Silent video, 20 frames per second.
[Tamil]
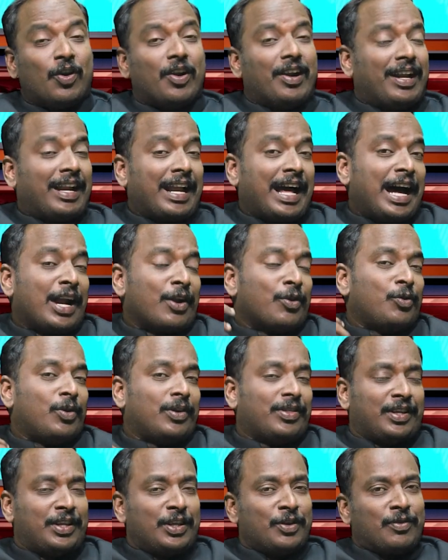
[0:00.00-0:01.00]
நானும் அந்த
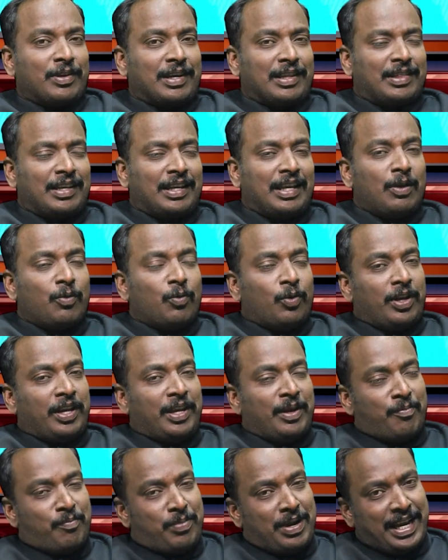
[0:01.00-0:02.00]
நிறுவனத்துல ஒரு
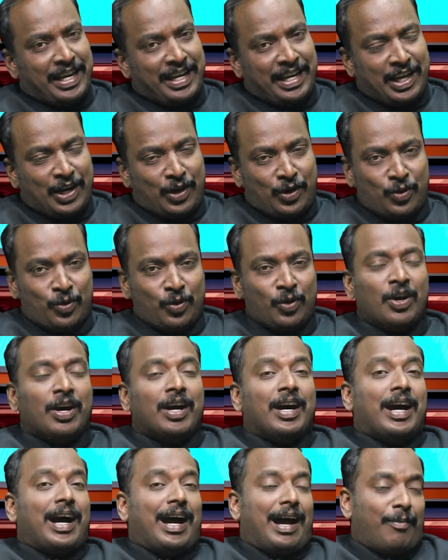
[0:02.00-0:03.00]
எம்ப்ளாயா இருக்கணும்
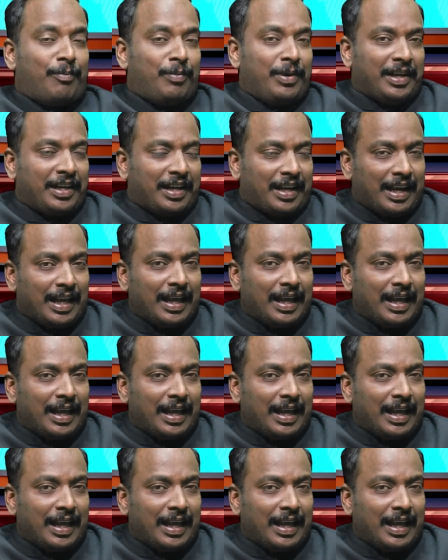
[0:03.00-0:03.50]
அப்படின்ற